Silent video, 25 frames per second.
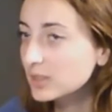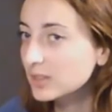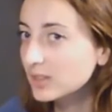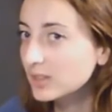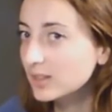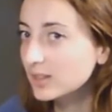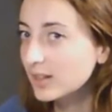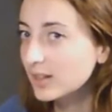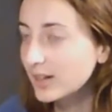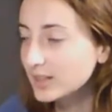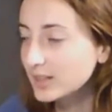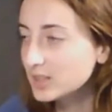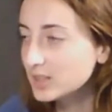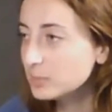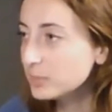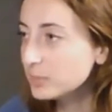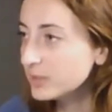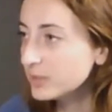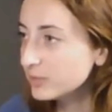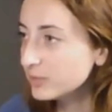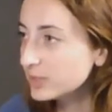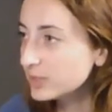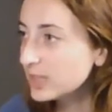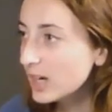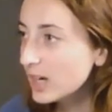Да. А они
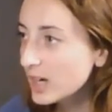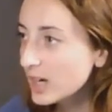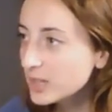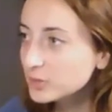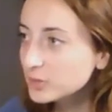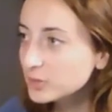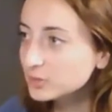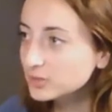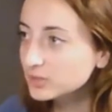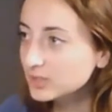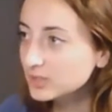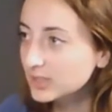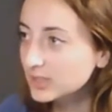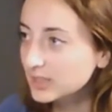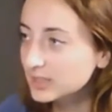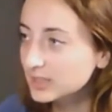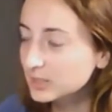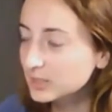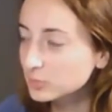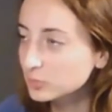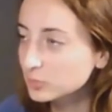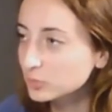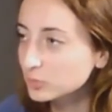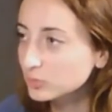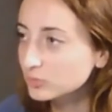привыкают жить. к
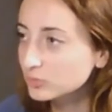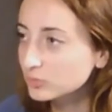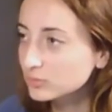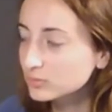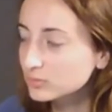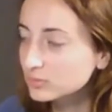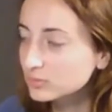этому.